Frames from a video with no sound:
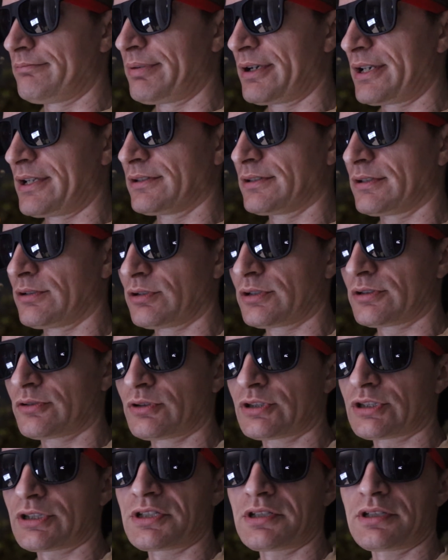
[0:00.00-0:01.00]
блин, ну,
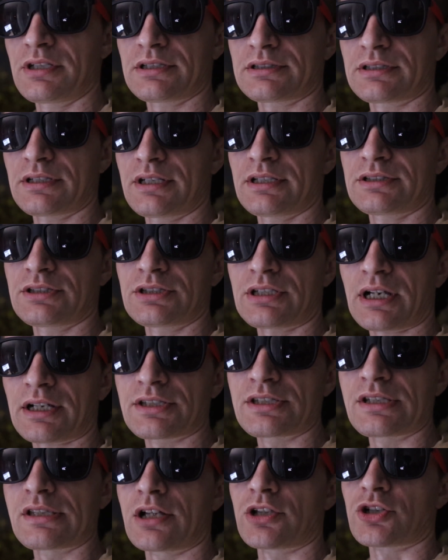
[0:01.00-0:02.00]
ну это, это, это и
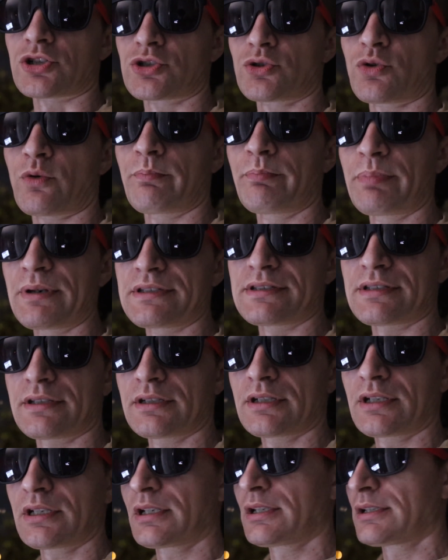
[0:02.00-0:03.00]
так не должно
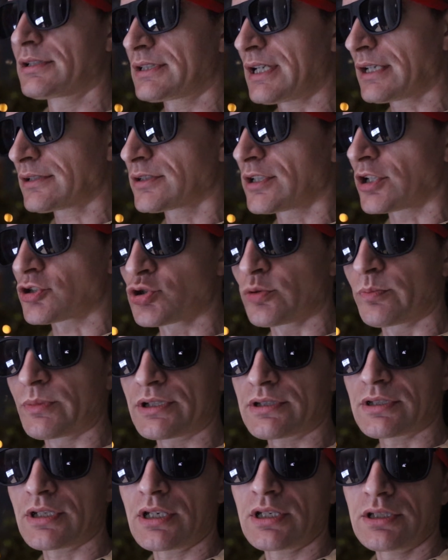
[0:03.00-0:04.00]
быть. Так не должно
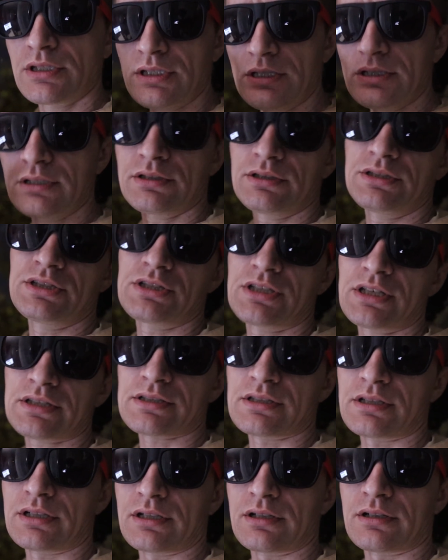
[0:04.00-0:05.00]
быть. И,
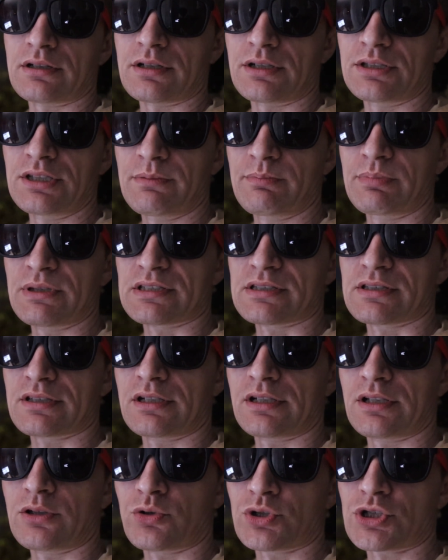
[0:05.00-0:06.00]
естественно, не без
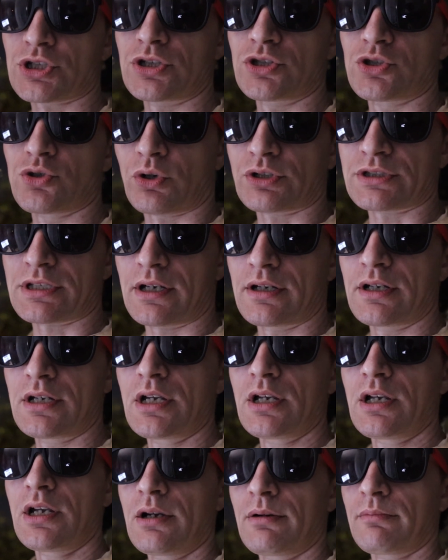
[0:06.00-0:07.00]
э, ложки дегтя.
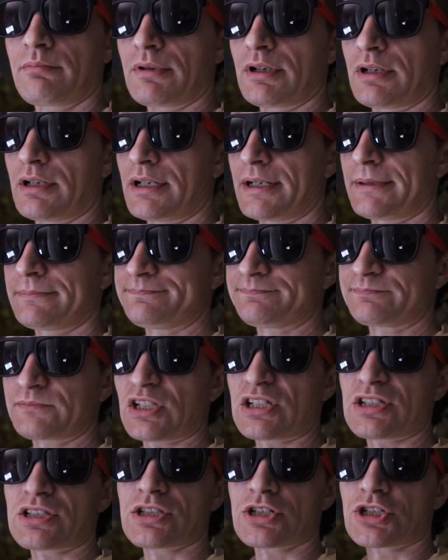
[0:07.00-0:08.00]
Э,
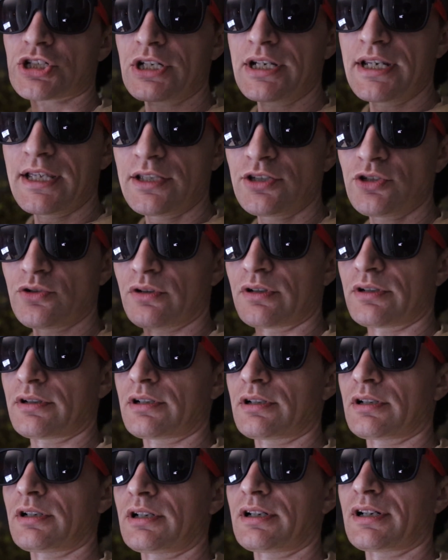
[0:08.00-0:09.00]
к сожалению,
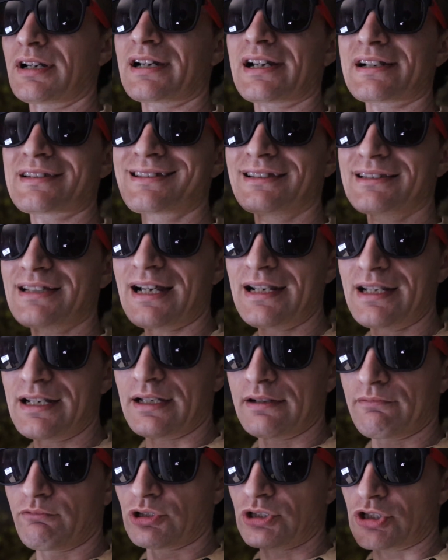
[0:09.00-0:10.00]
э,
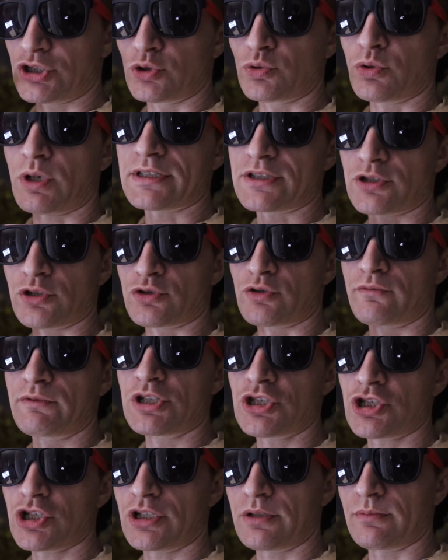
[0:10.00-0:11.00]
кардинально вот ситуацию с
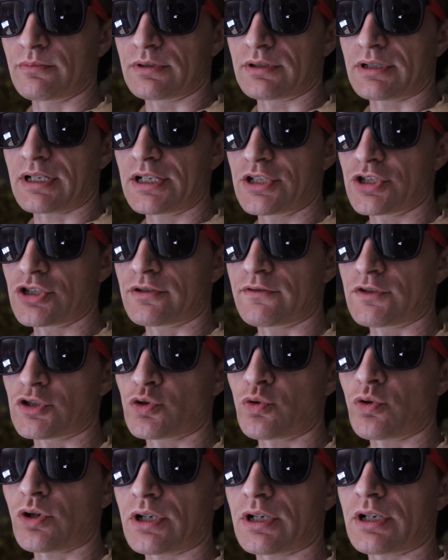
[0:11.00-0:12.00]
увеличением количества
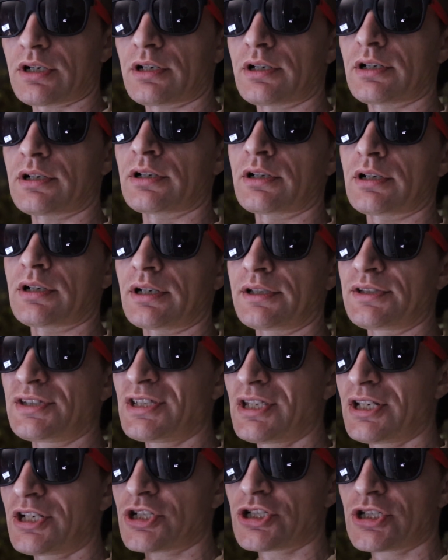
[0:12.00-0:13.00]
скорых
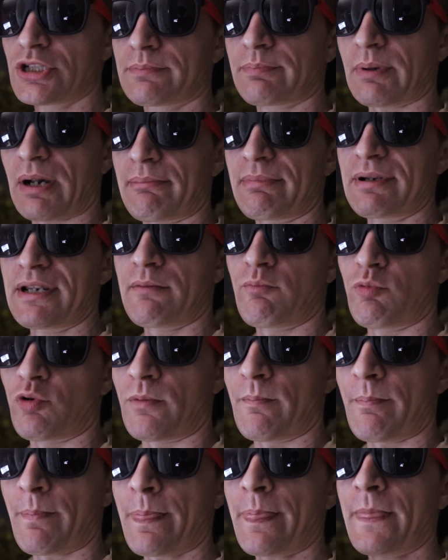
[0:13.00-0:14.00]
не решит
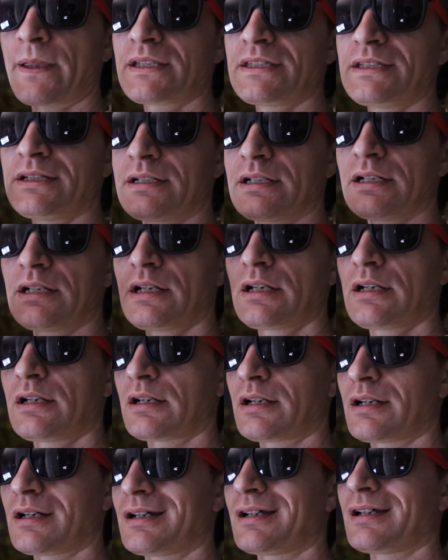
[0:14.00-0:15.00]
проблему их
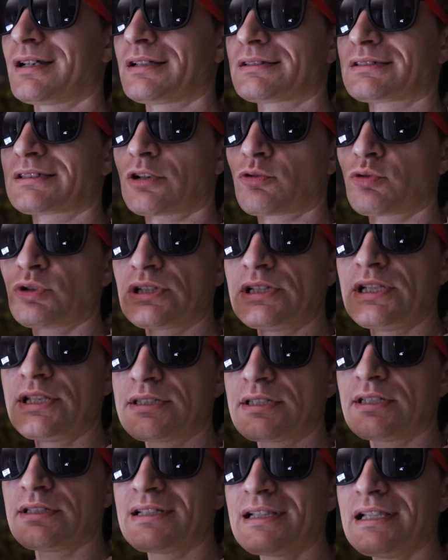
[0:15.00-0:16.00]
э, такой
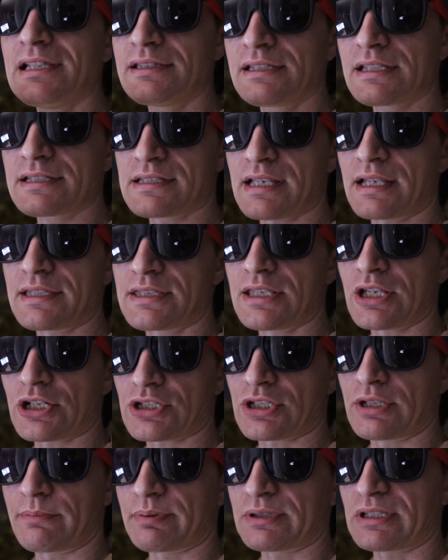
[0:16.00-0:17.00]
дли, длинной
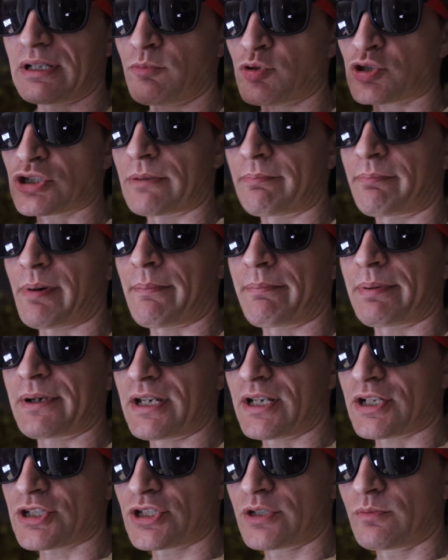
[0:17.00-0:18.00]
задержки, потому что
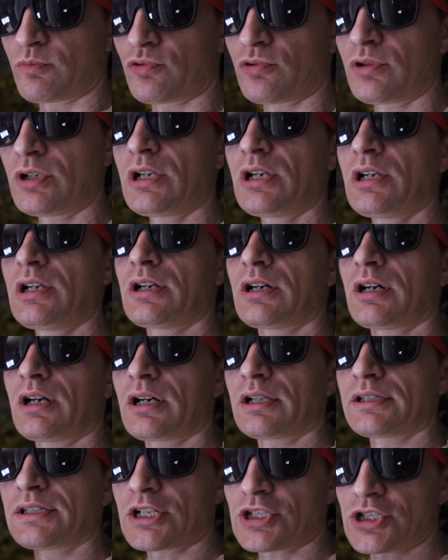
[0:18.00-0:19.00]
по-прежнему
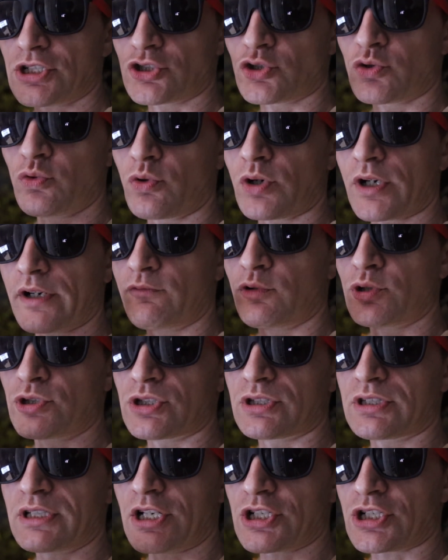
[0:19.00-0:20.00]
э, наши скорые
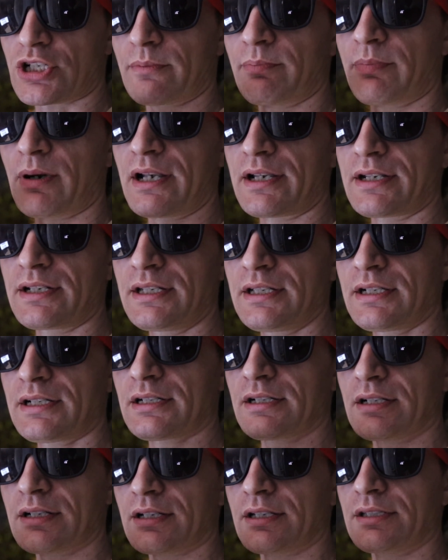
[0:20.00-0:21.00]
возят наших
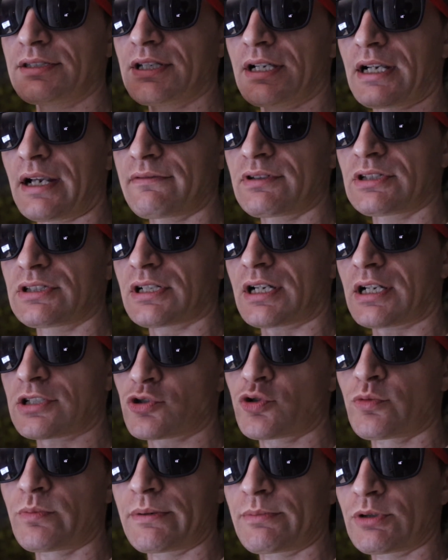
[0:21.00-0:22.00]
больных, э, не ковидных, а
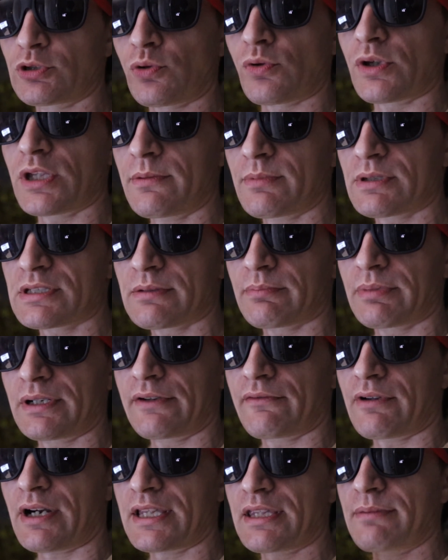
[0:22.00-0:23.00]
с любыми другими
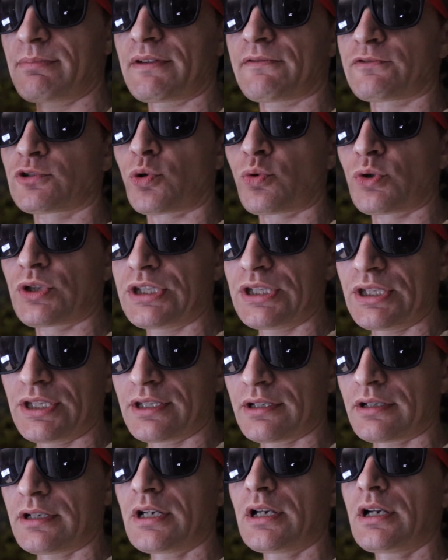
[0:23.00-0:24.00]
заболеваниями, в
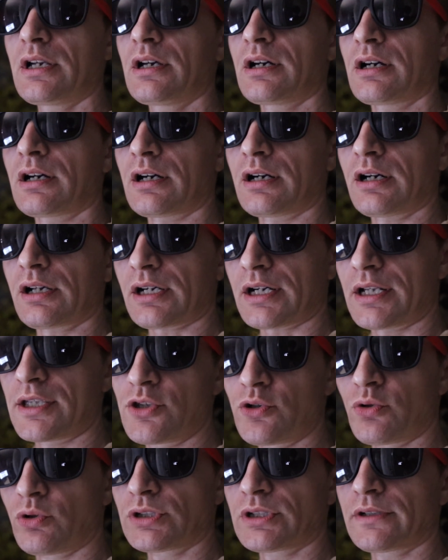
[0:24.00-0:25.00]
другие э,
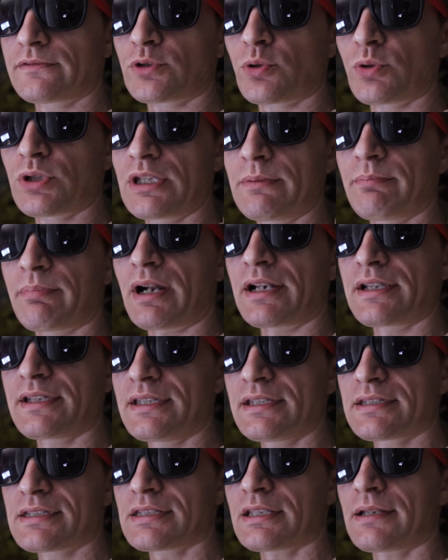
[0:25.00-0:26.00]
районы, в другие
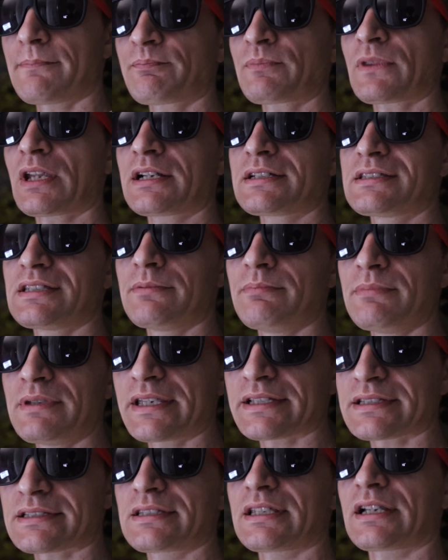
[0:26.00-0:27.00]
больницы, где
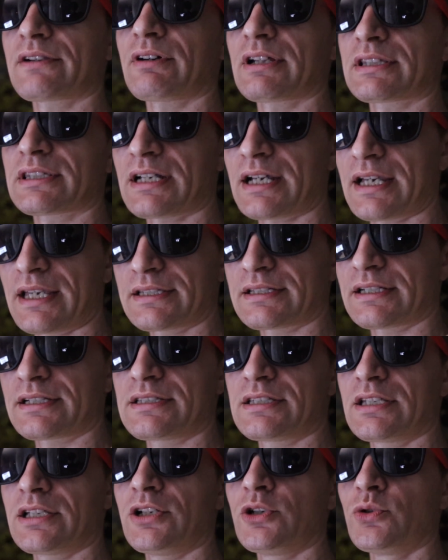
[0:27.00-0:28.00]
мест не хватает,
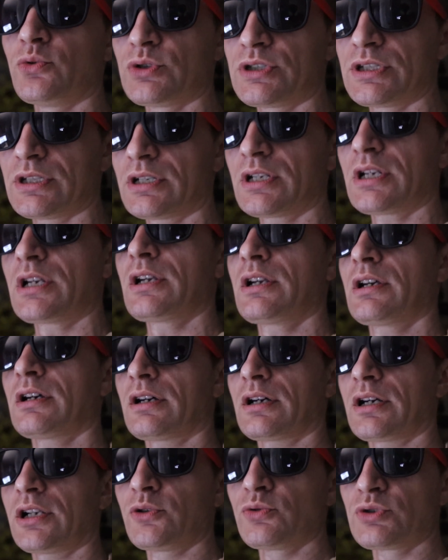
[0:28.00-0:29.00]
где люди,
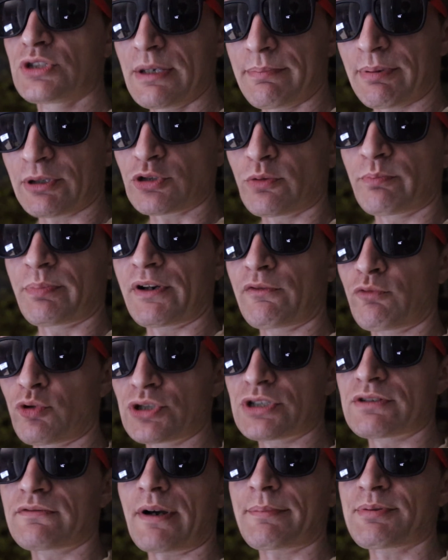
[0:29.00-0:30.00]
э, людей потом
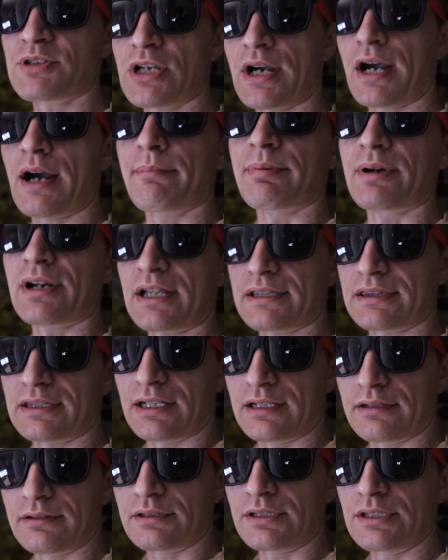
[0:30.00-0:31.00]
привозят вообще
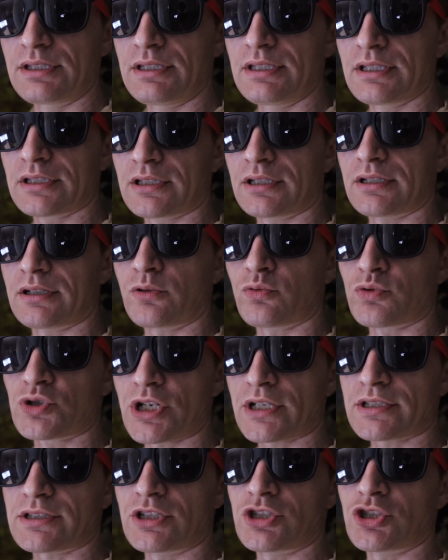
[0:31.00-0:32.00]
обратно. И это
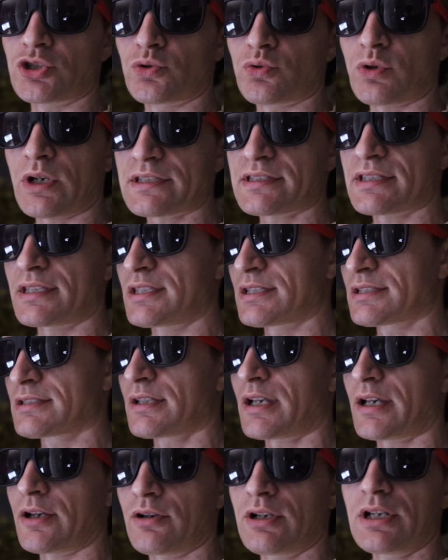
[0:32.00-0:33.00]
ужасная ситуация, не
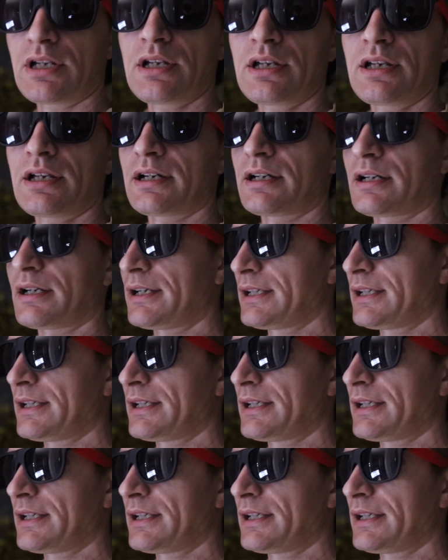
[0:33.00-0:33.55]
знаю, э,